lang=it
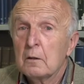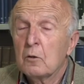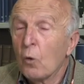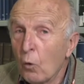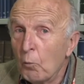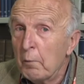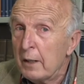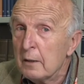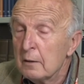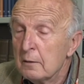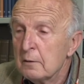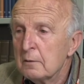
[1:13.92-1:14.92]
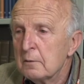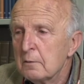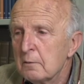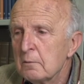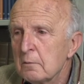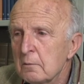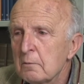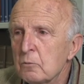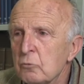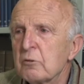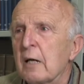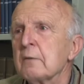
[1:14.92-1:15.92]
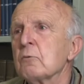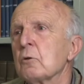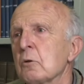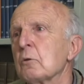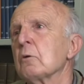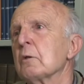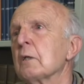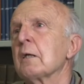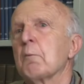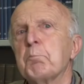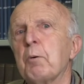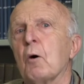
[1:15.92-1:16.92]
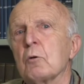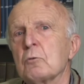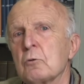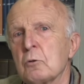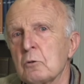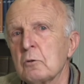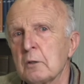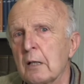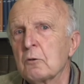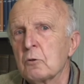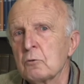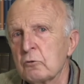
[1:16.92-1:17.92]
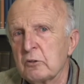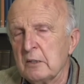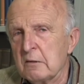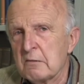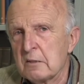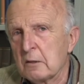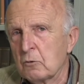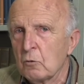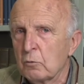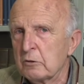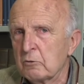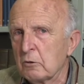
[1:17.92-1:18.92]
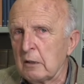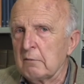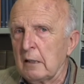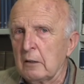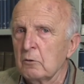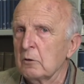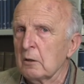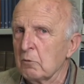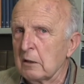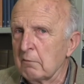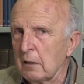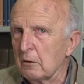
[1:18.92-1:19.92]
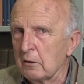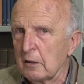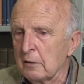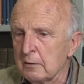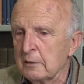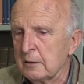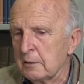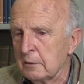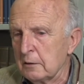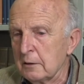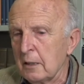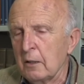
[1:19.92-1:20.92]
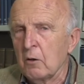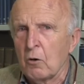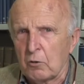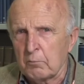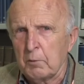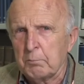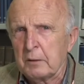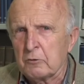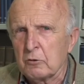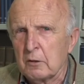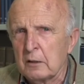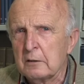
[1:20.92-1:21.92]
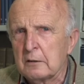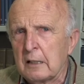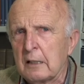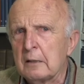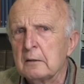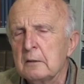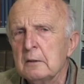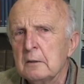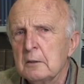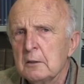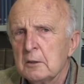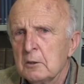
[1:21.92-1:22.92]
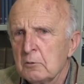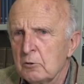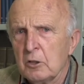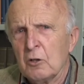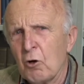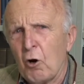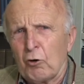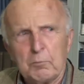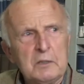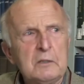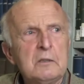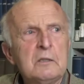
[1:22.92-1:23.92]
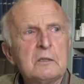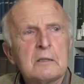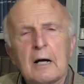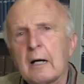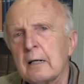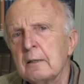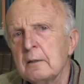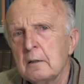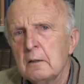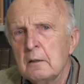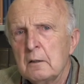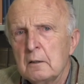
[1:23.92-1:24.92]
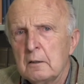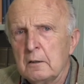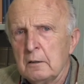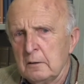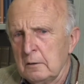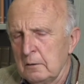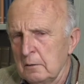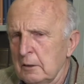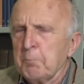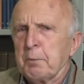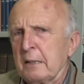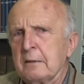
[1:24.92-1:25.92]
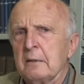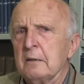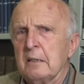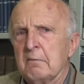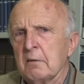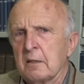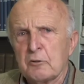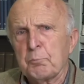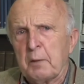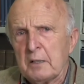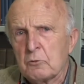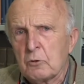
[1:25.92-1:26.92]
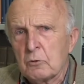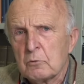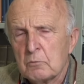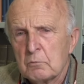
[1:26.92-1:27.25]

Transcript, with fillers: Come? Usando il rapporto e la conoscenza con questo cavallo, che era un cavallo irlandese di enorme personalità, di enorme dignità, eh, che pretendeva rispetto.